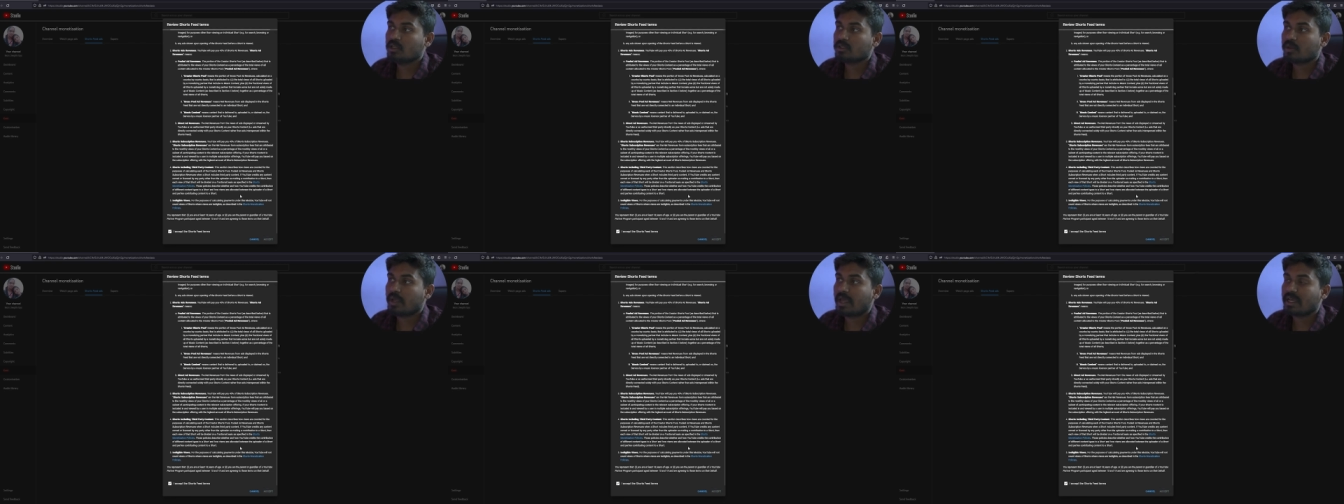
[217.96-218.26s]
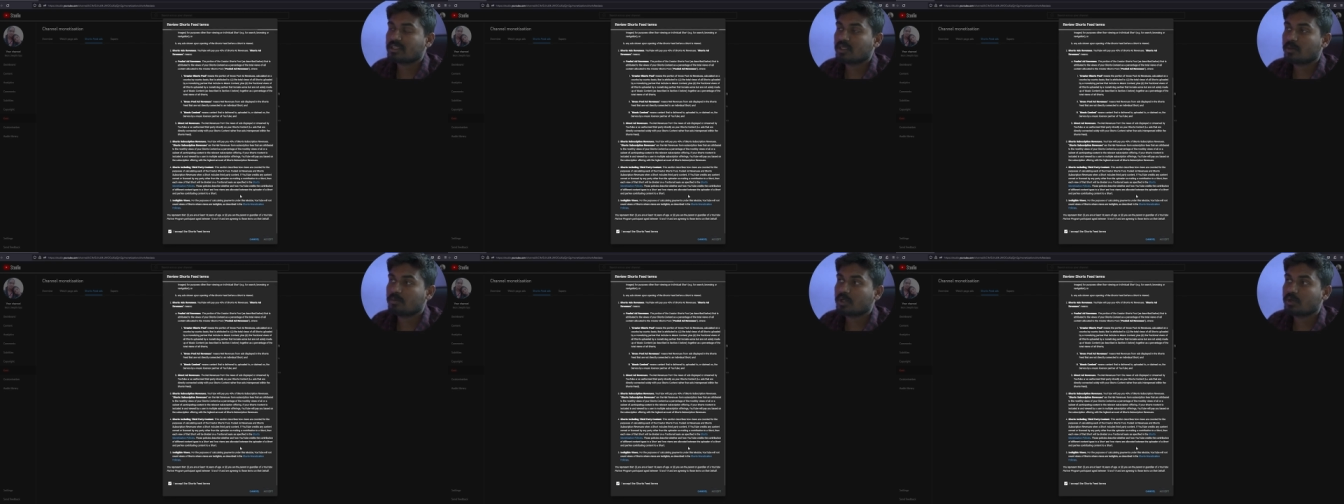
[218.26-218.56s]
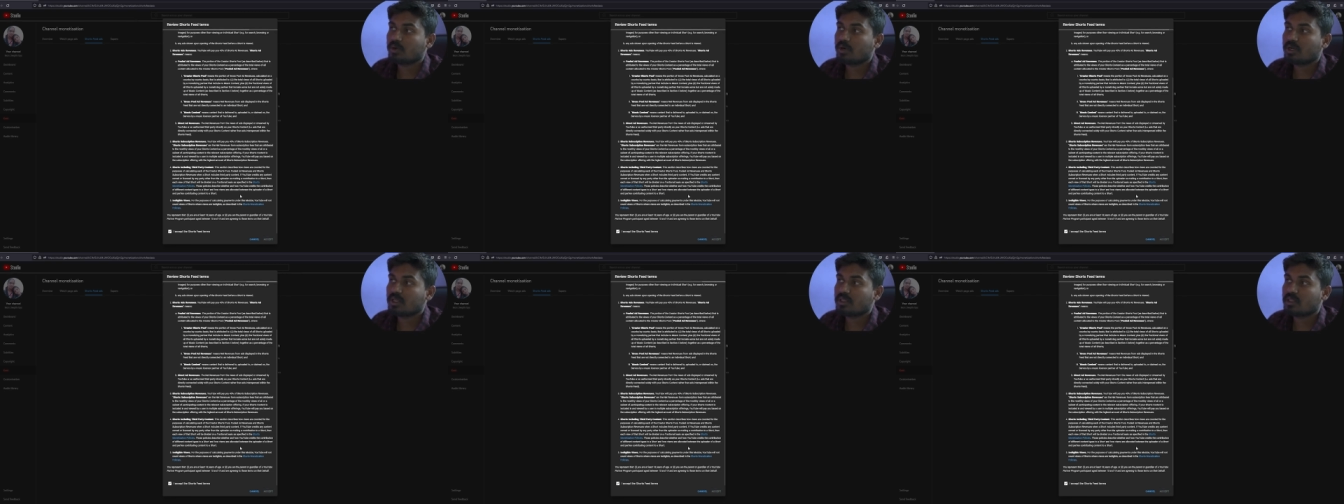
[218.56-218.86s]
సో యాక్సెప్ట్
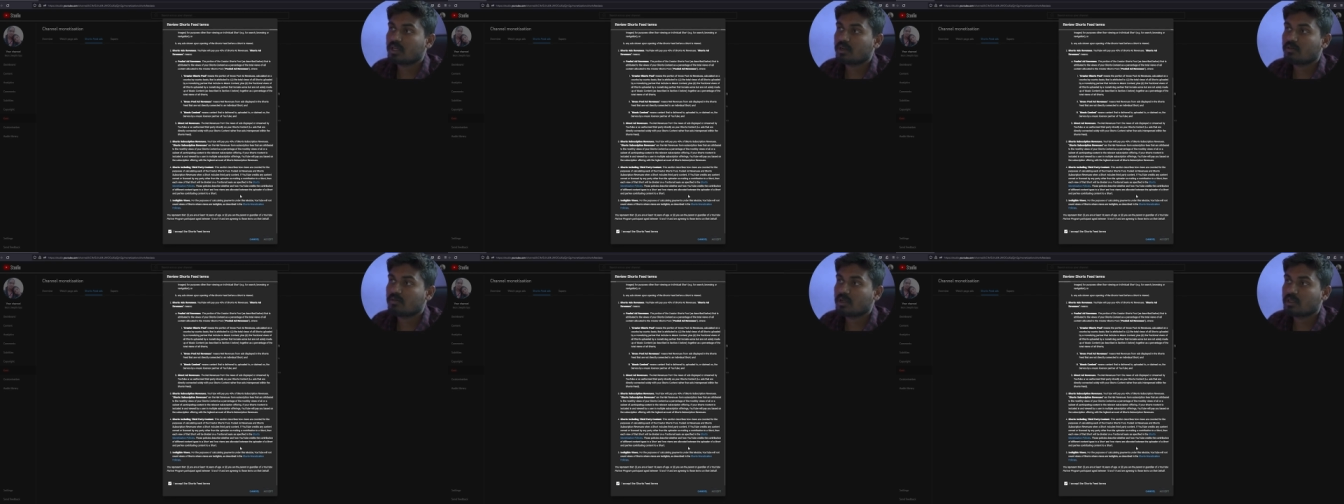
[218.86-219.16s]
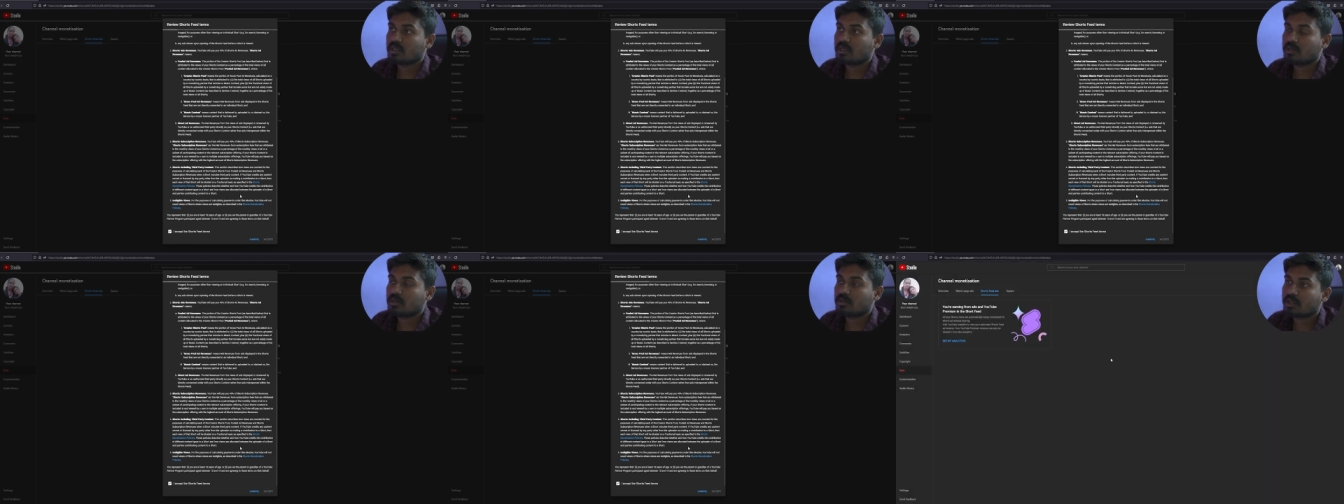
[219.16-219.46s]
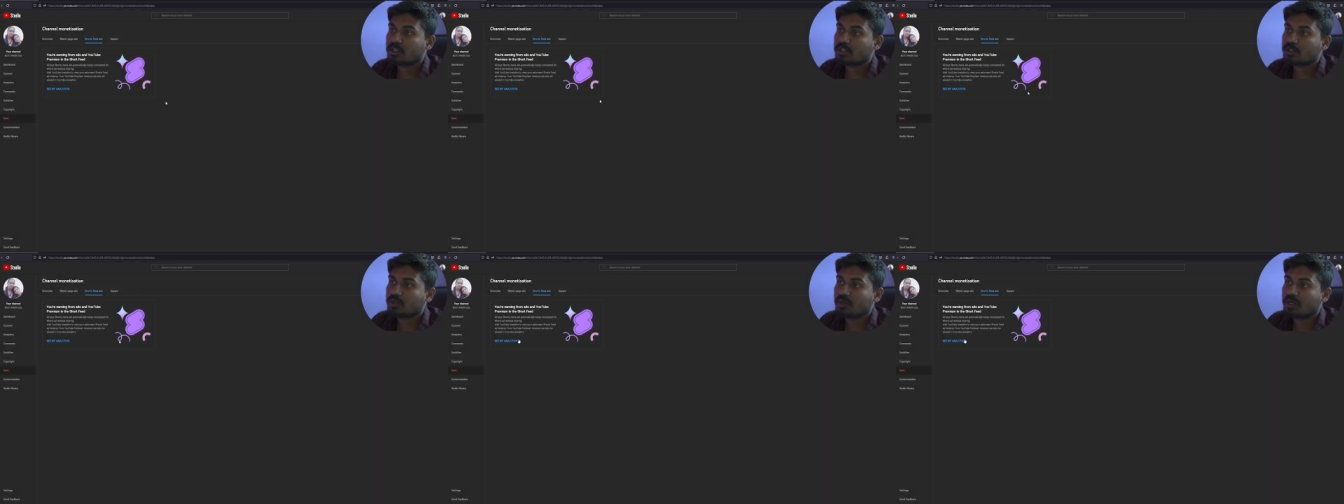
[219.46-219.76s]
కొట్టిన తర్వాత
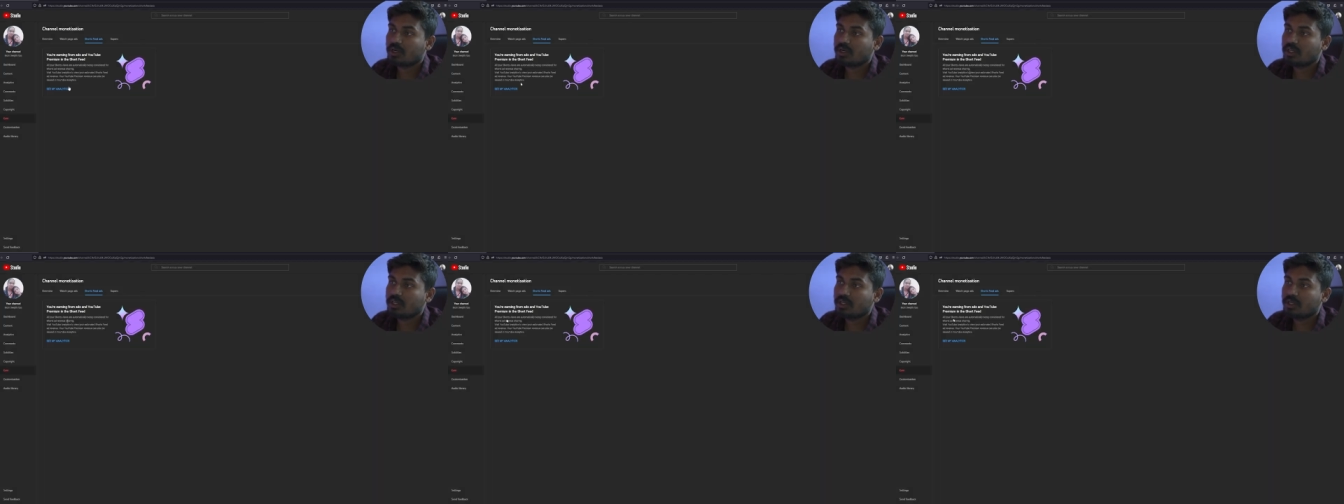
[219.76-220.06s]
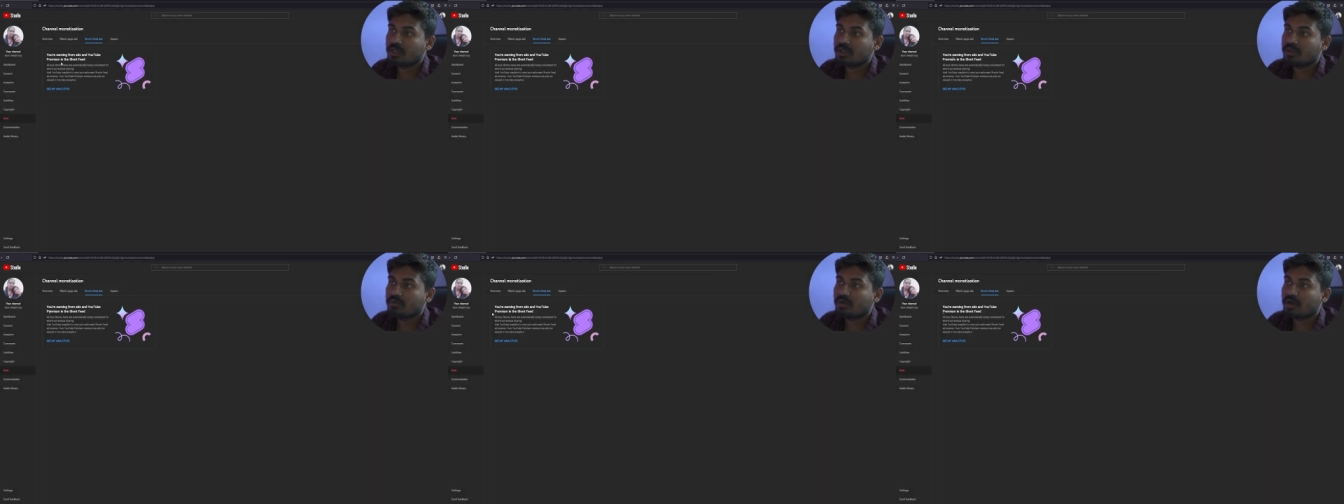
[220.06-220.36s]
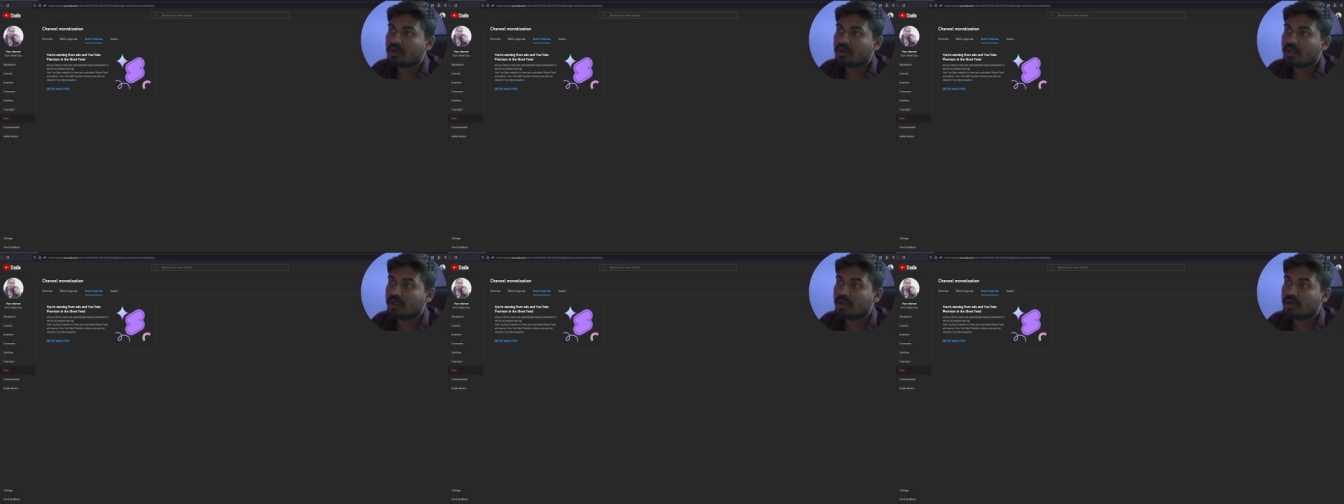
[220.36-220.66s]
ఇక్కడ చూడండి యు
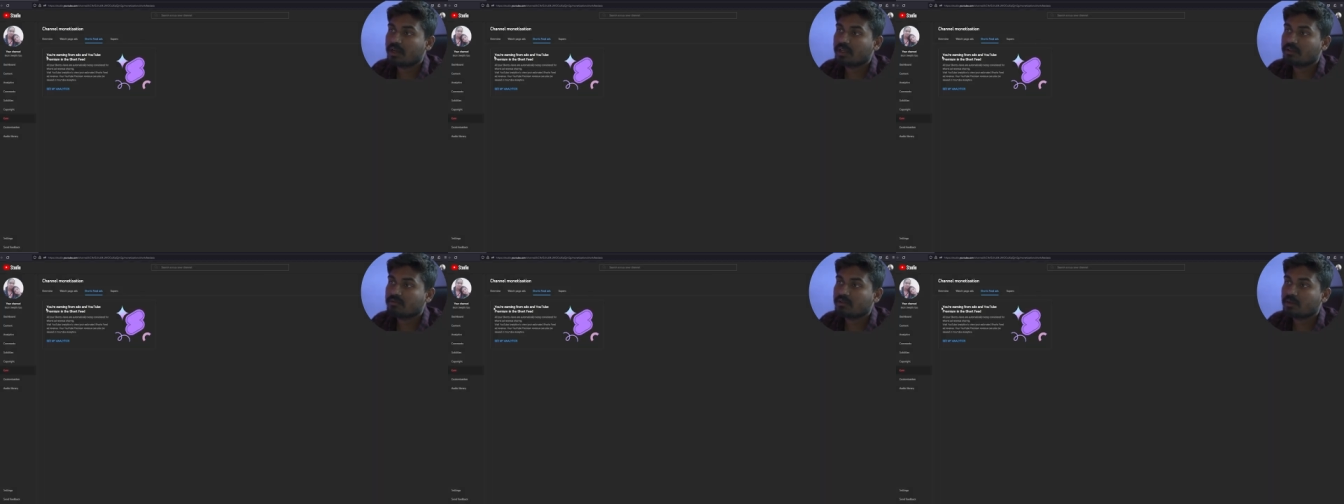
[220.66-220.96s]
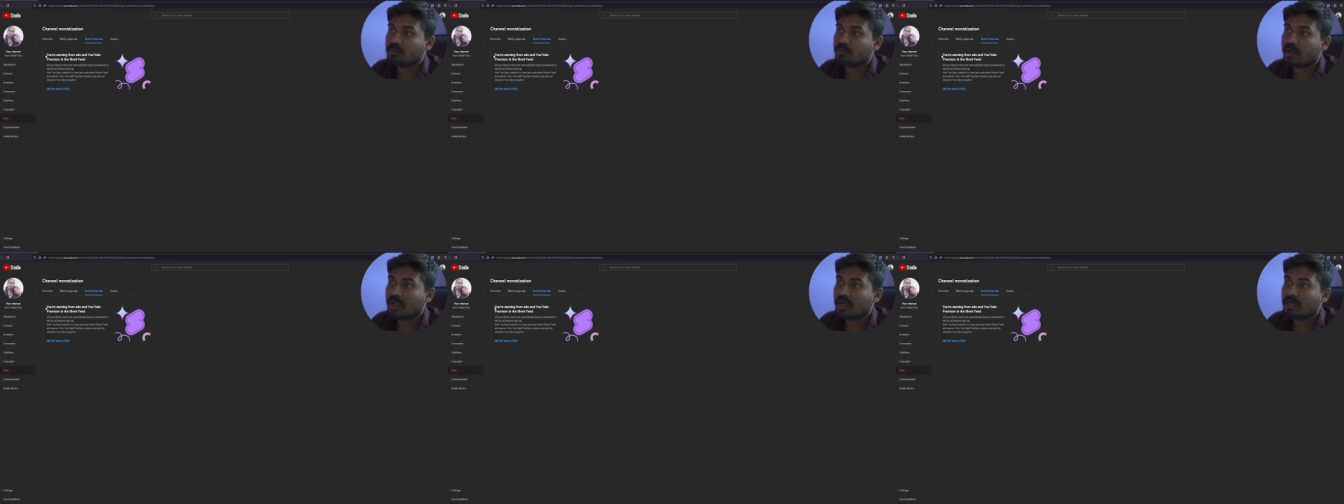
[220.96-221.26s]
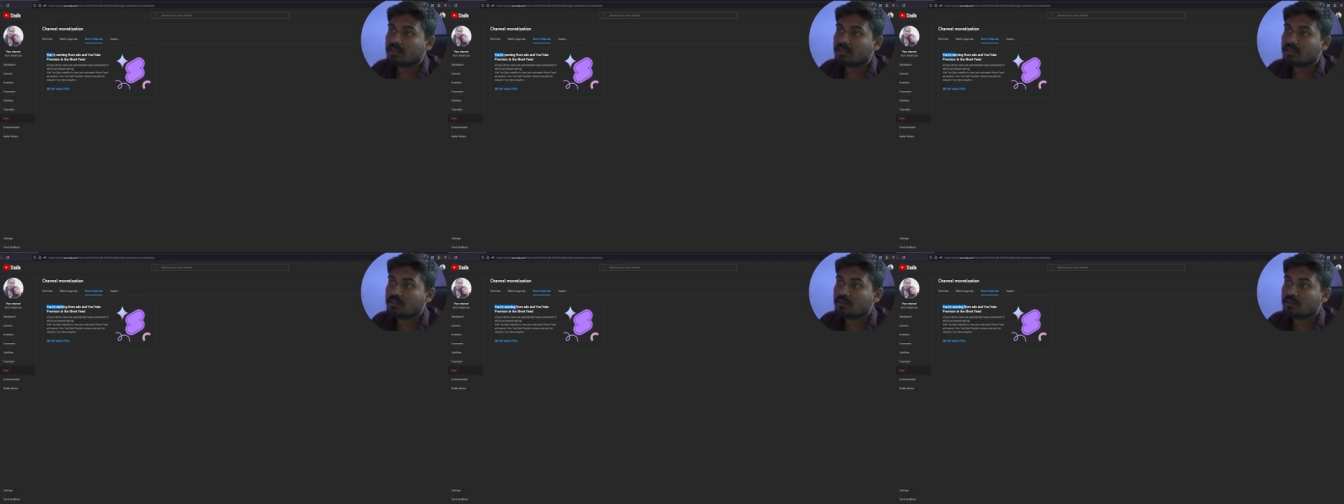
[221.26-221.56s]
ఆర్ ఎర్నింగ్ ఫ్రమ్
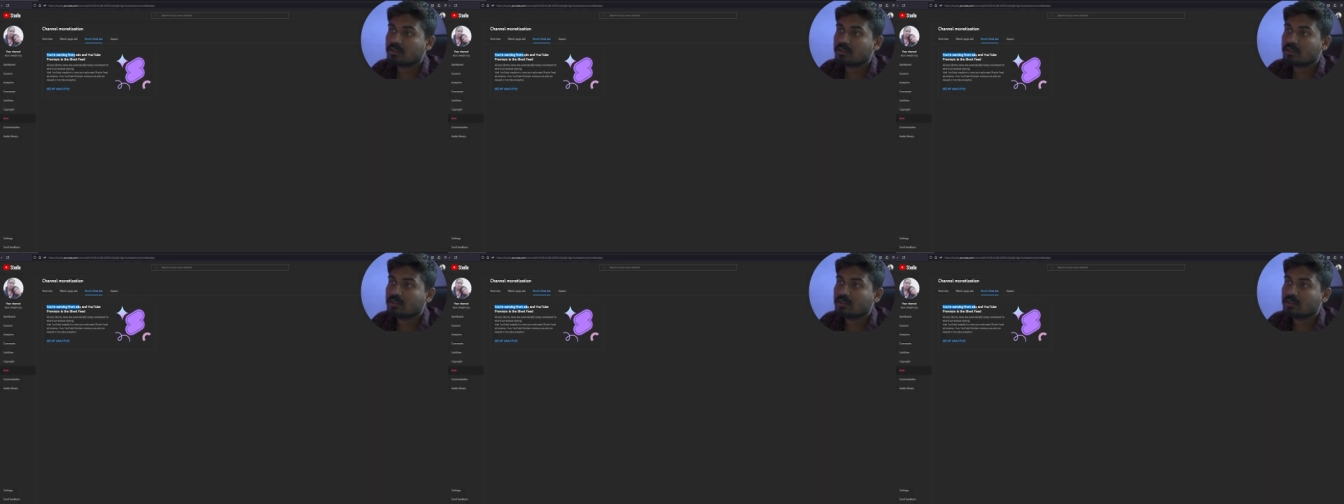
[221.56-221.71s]
యాడ్స్